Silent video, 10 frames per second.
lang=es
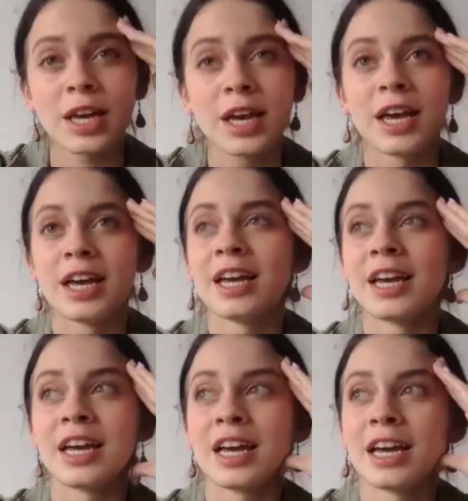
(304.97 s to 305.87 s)

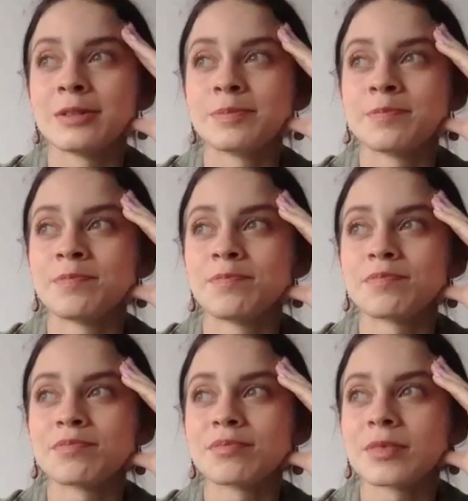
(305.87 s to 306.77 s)
Em,
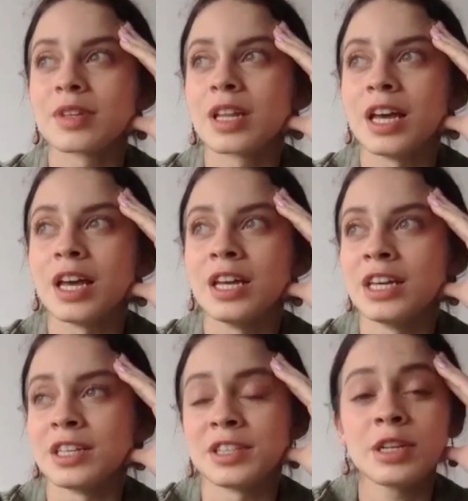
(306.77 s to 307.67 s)
y
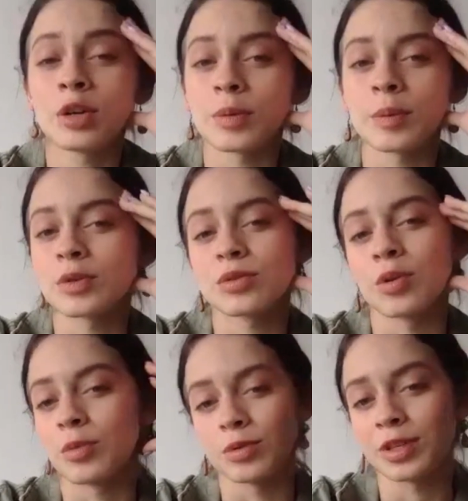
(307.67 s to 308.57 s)
sí, nos vemos
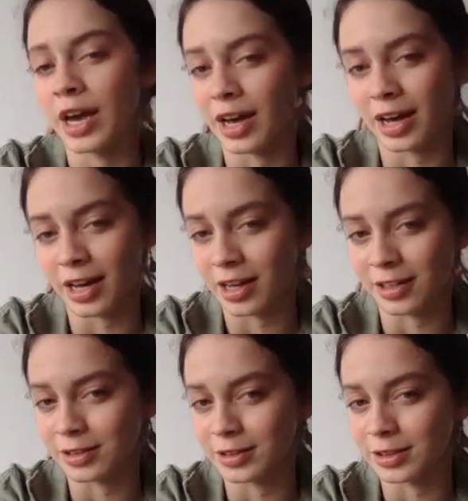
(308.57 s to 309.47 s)
como
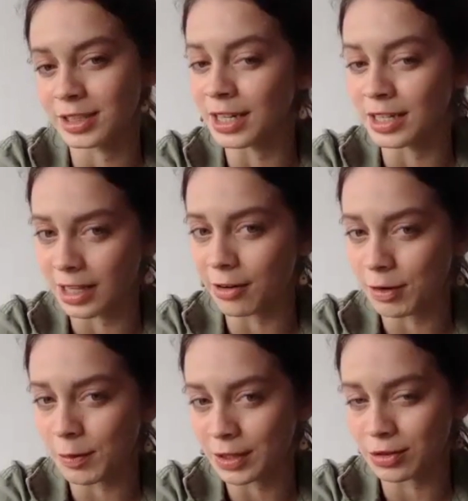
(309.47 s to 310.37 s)
ya sin estar
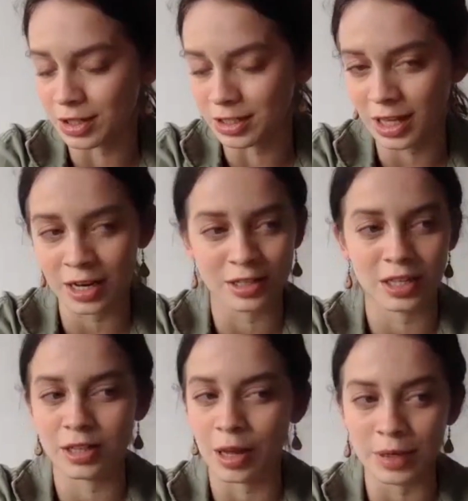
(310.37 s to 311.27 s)
filmando, sin estar en
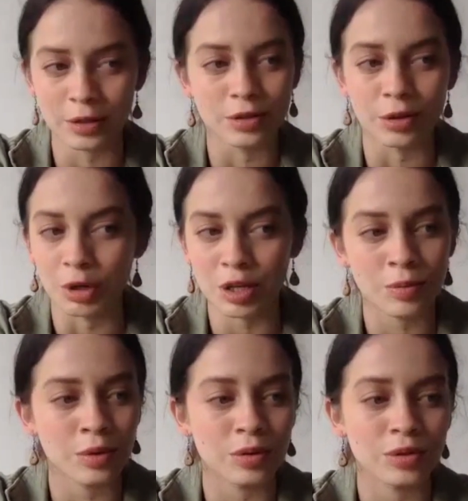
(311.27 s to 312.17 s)
set, también nos
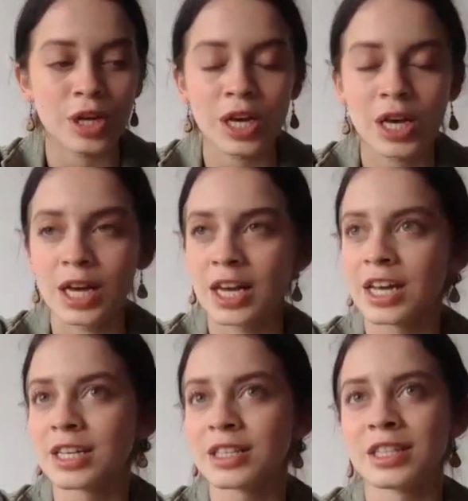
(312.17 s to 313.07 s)
reunimos.
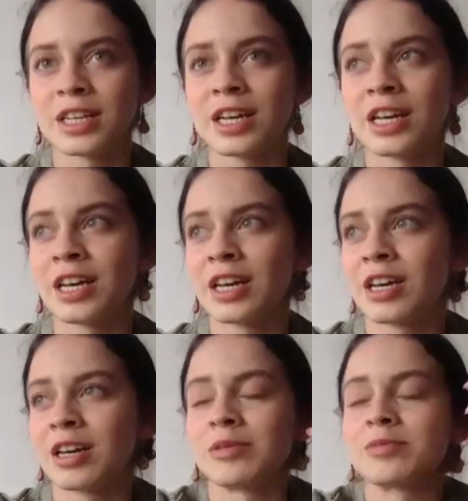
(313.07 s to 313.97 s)

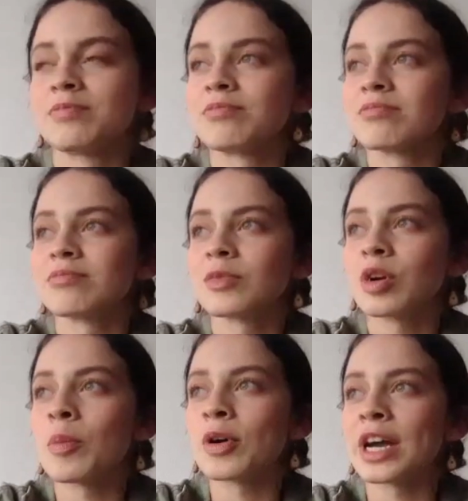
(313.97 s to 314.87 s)
Este,
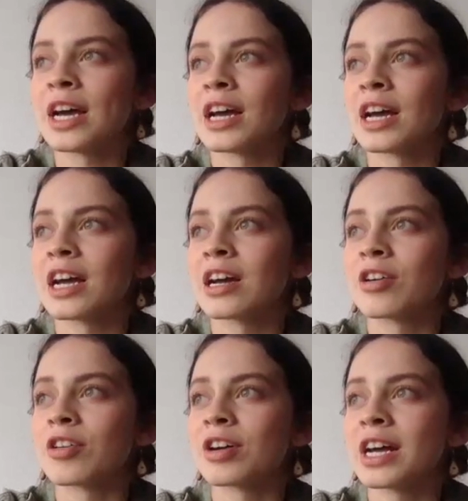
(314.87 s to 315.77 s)
como que
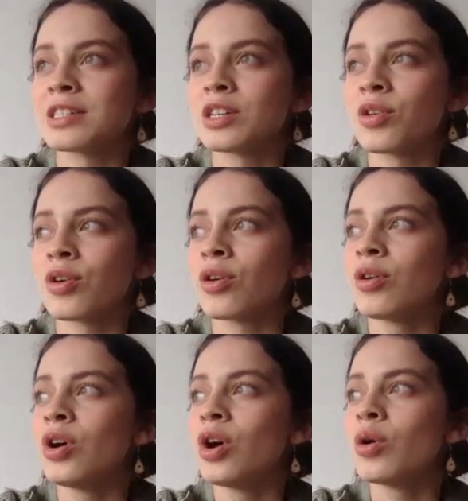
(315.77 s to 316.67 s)
creo que ha
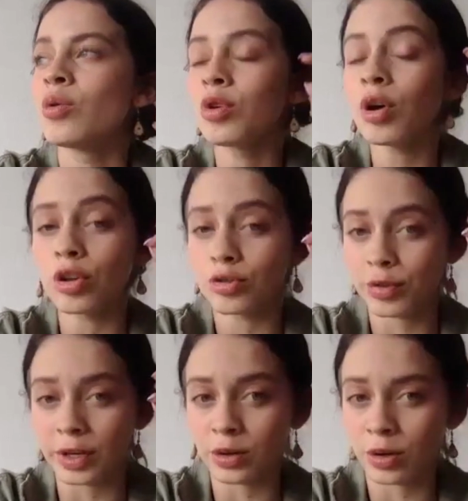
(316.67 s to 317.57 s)
sido uno de los
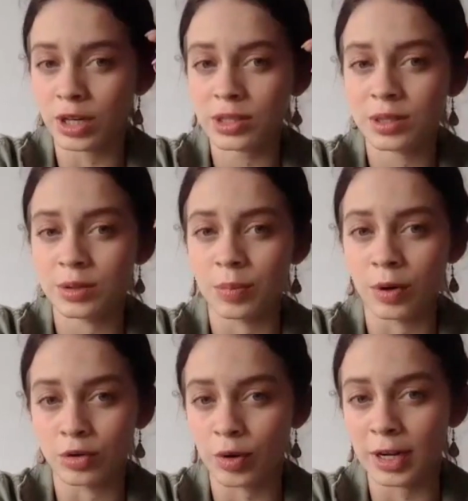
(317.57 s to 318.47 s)
factores por
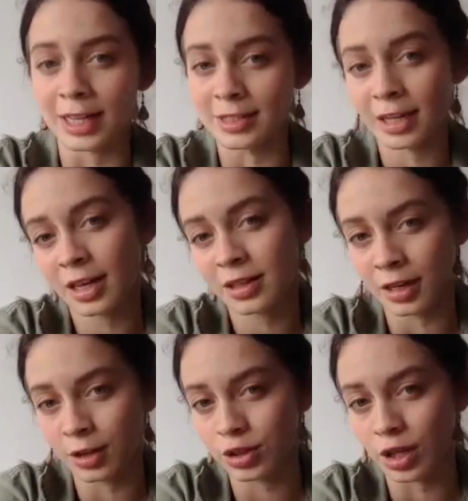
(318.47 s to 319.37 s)
los cuales la serie ha
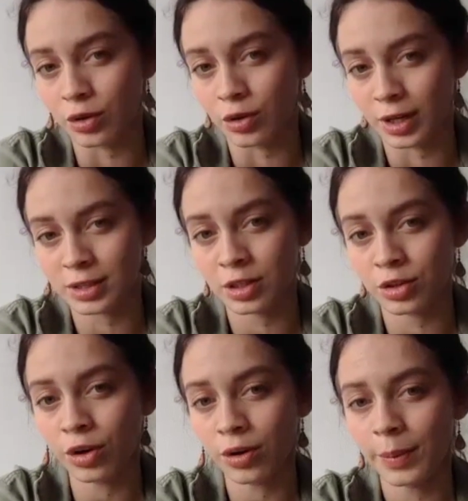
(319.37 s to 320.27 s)
tenido tanto éxito.